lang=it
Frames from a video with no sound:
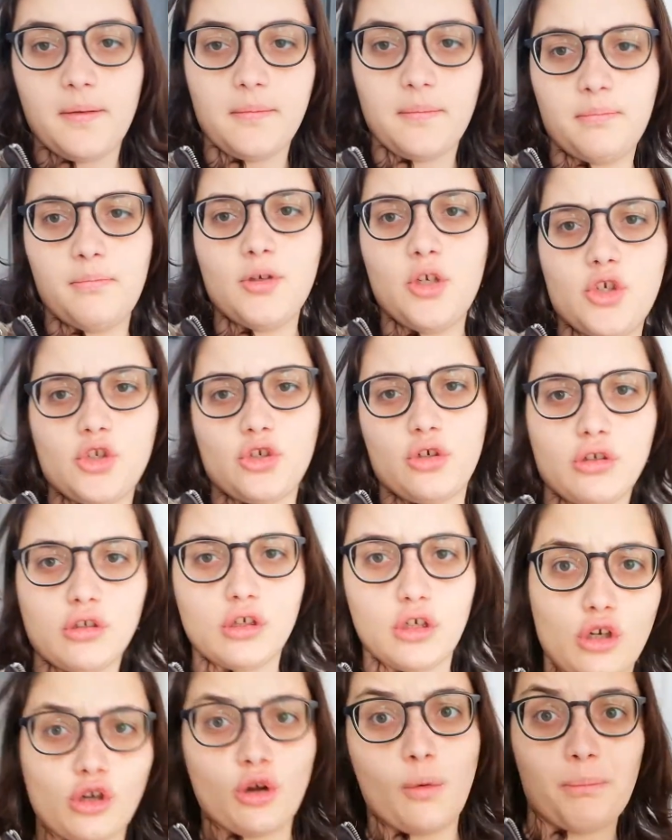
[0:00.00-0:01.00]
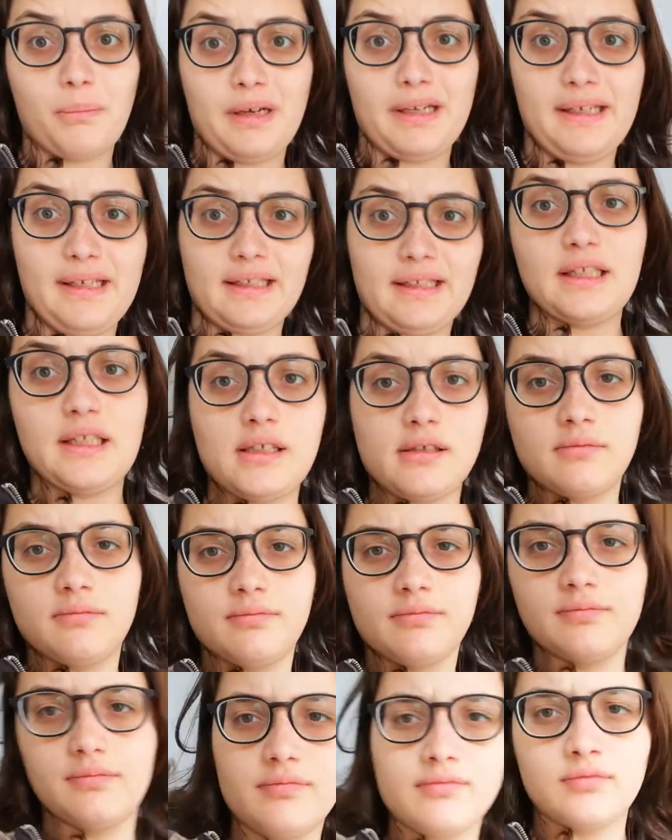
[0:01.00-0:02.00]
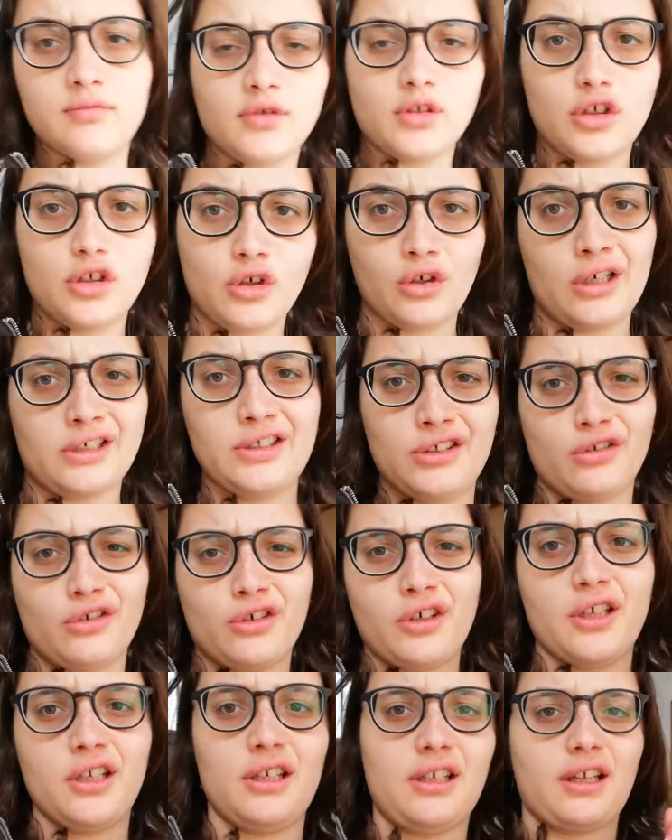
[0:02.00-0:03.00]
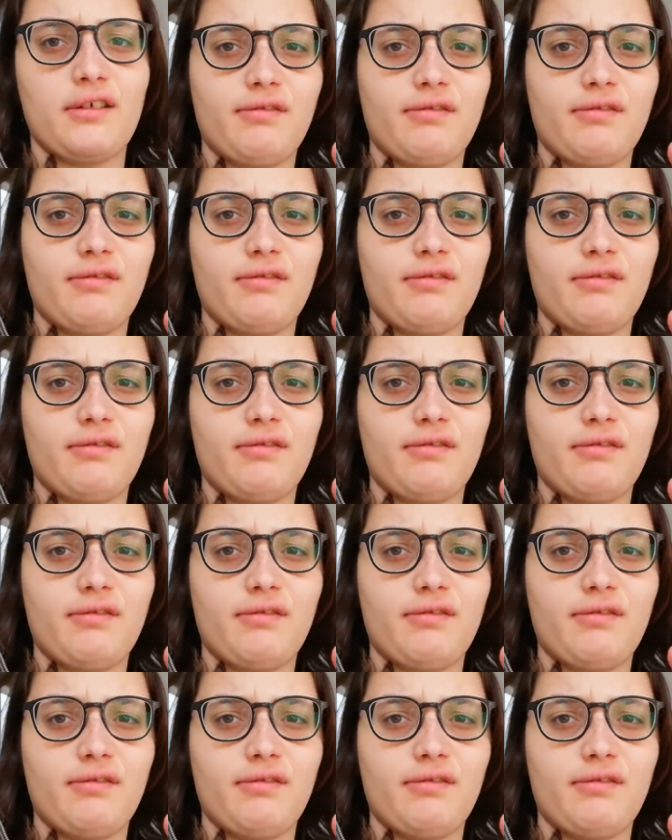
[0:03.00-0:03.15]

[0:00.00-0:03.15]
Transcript: Mission complete. Ora si torna a editare